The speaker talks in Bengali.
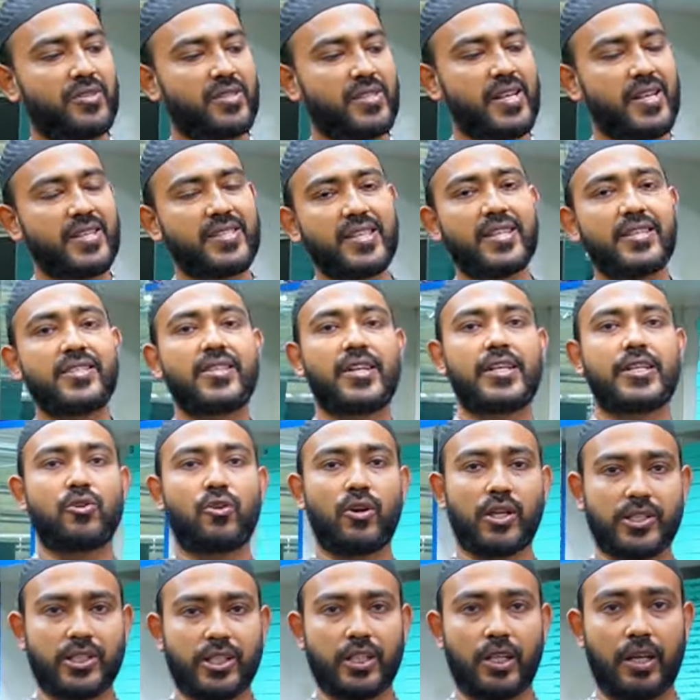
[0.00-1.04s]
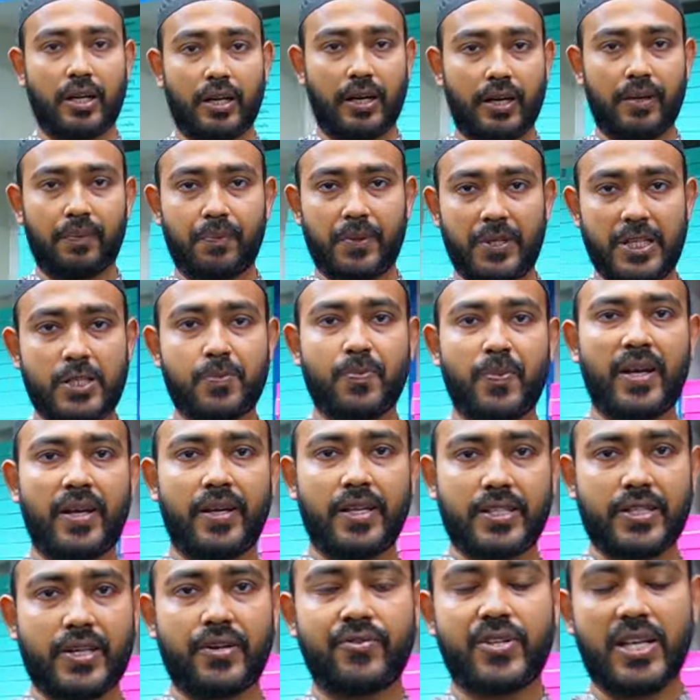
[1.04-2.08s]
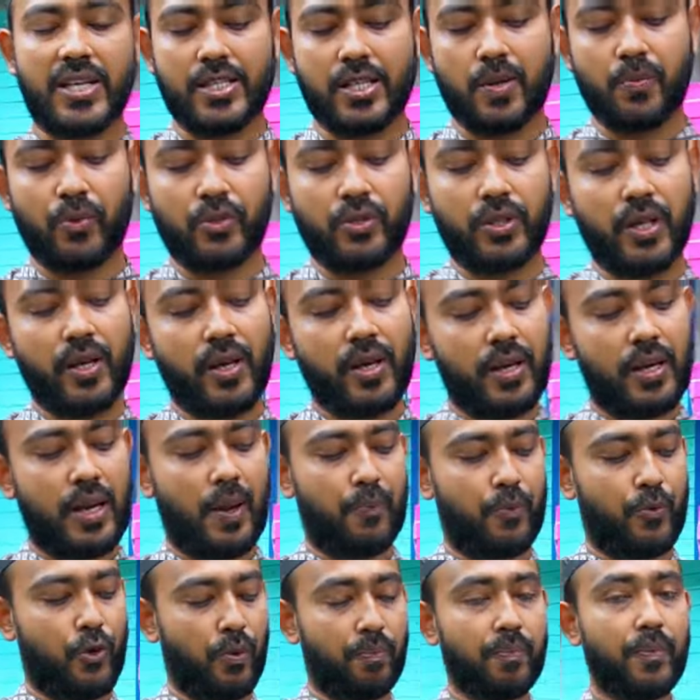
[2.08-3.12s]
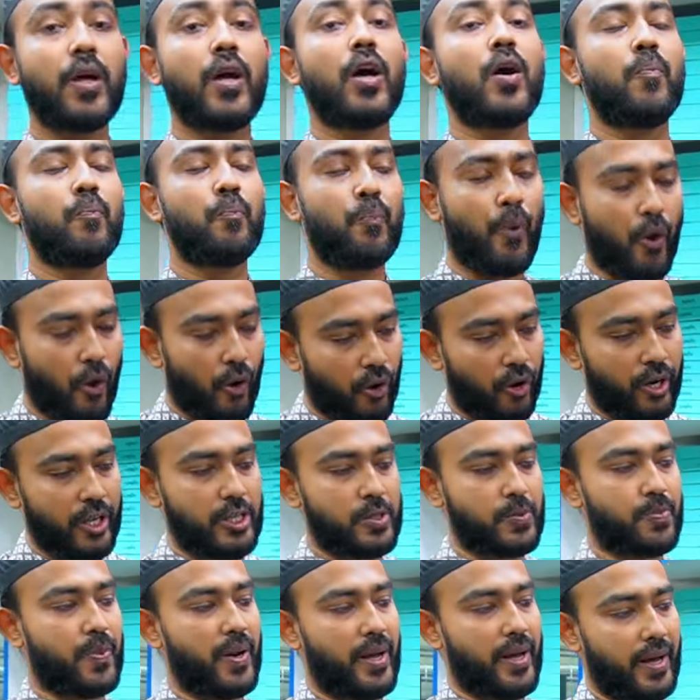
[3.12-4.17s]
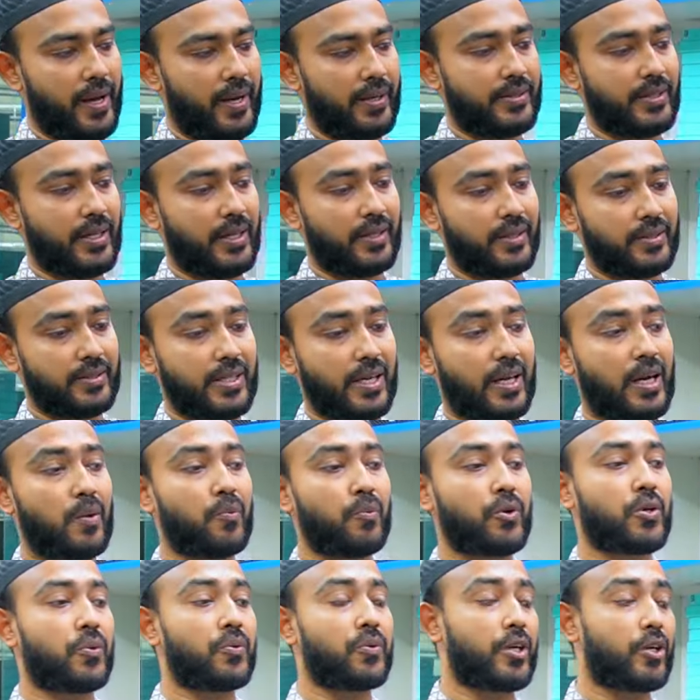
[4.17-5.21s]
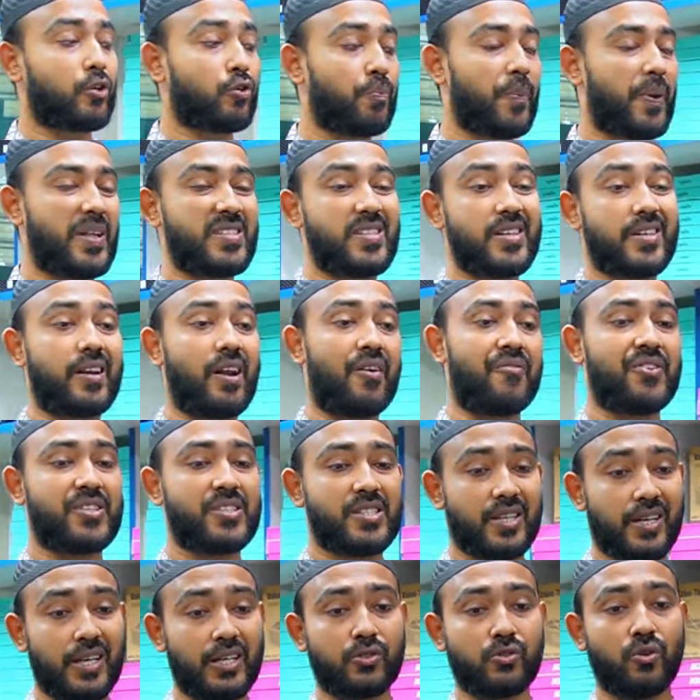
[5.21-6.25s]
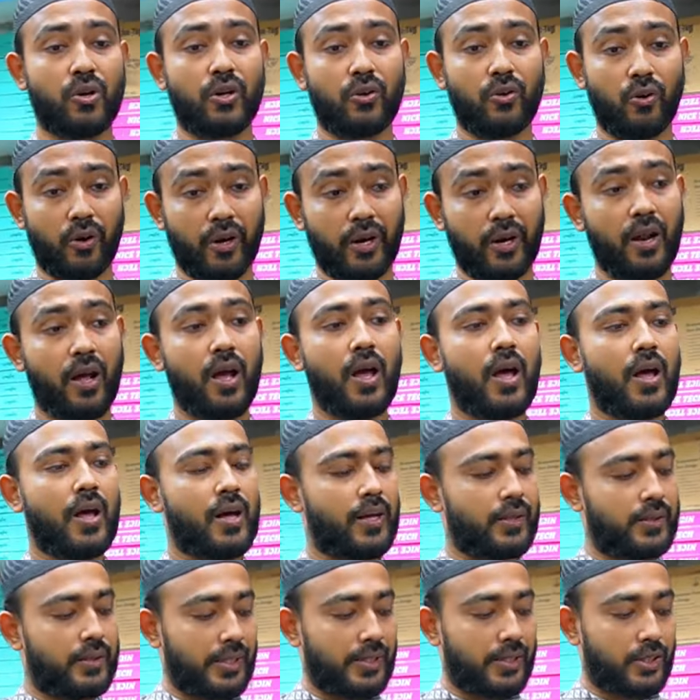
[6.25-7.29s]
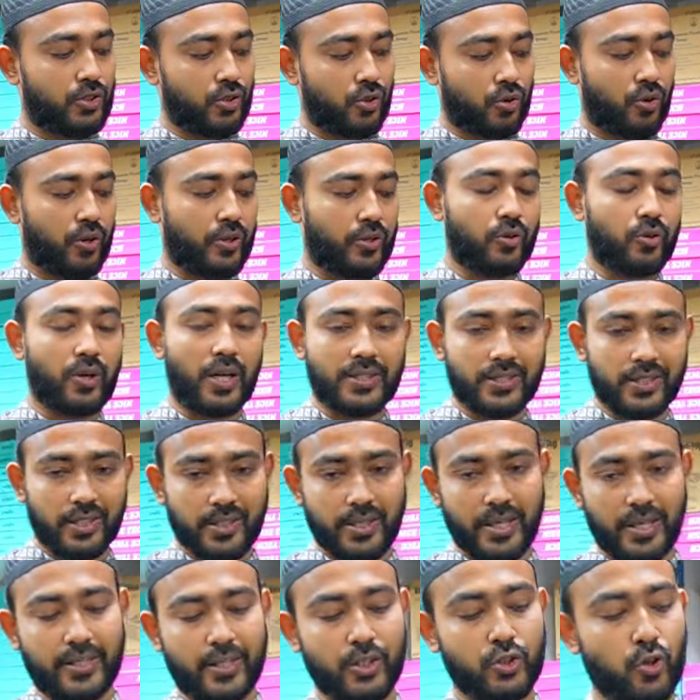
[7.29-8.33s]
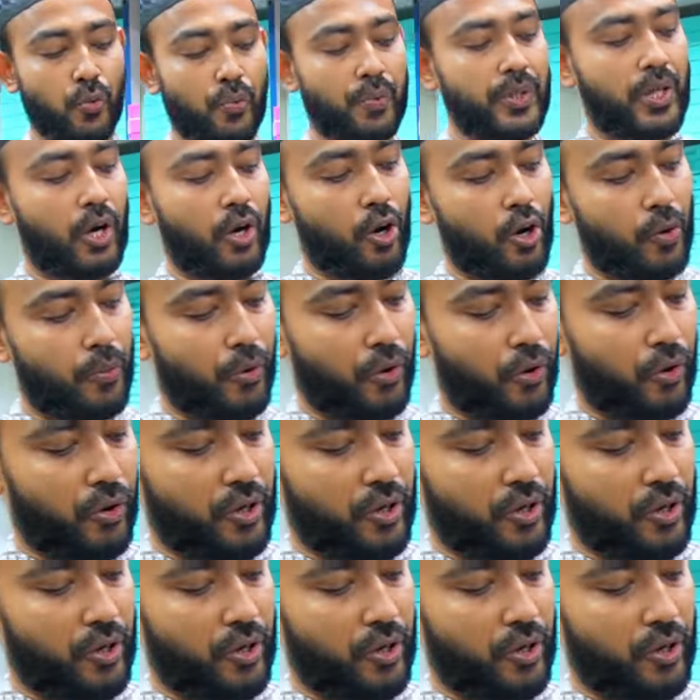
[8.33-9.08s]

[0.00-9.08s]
সিক্স ইঞ্চ রেজুলেশন ডিসপ্লে স্ক্রিন সাইজের মধ্যে বড় ডিসপ্লের মধ্যে বড় ডিসপ্লে হ্যাঁ যাদের যারা মোটামুটি একটু বেসিক গ্রাফিক্সের কাজগুলো করেন তাদের জন্য একটু কাজের ক্ষেত্রে সুবিধা হয় বড়